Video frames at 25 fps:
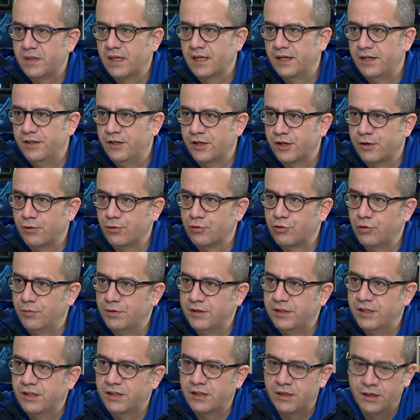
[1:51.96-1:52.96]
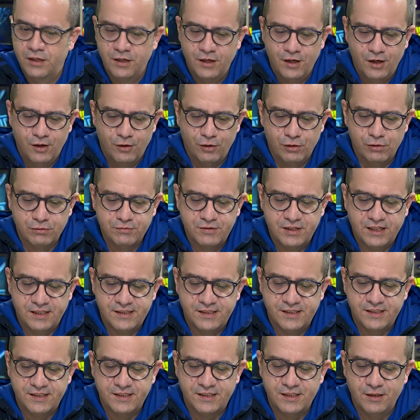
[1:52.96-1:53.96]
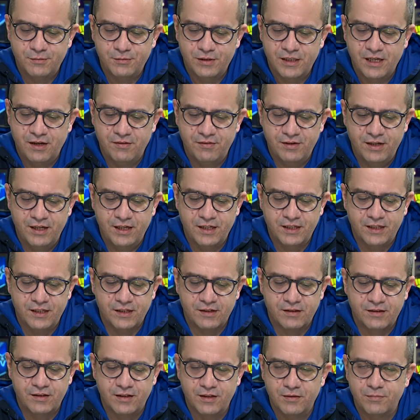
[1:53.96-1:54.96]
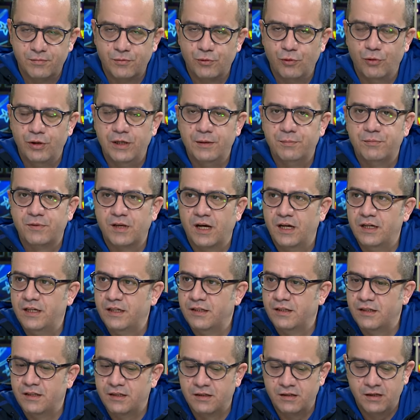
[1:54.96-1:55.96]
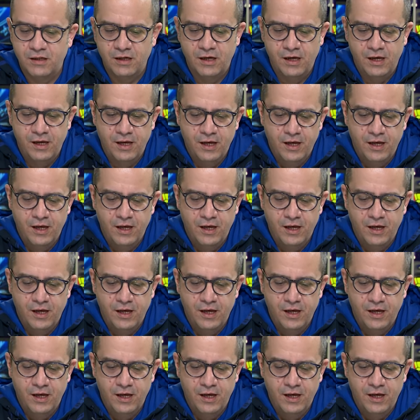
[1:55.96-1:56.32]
e, yarı otomatik offside sistemi devreye girdi. Gol iptal edildi.